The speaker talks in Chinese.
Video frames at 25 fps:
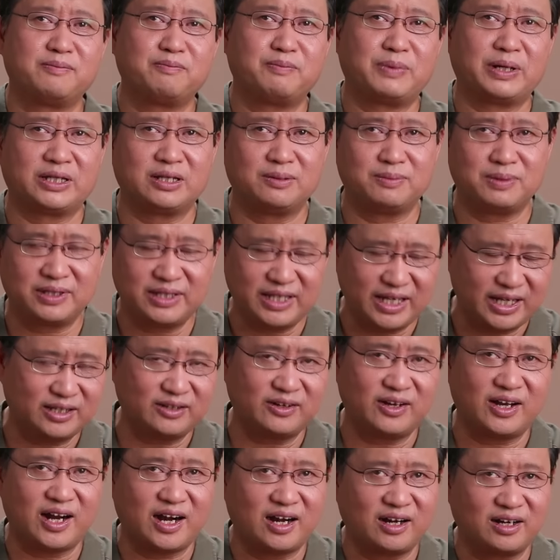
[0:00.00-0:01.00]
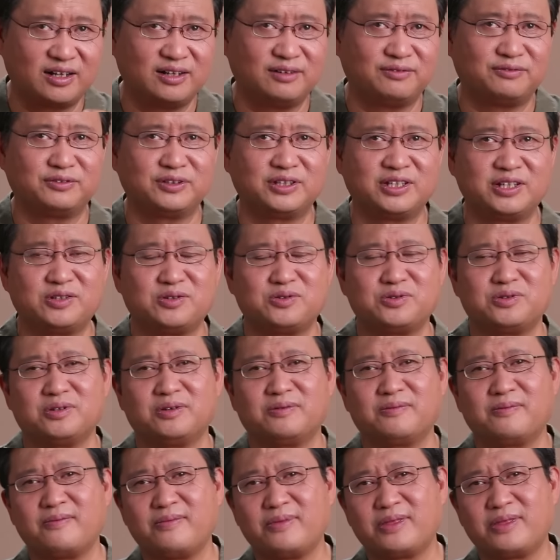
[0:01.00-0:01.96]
把他们带到哈尔科夫地区。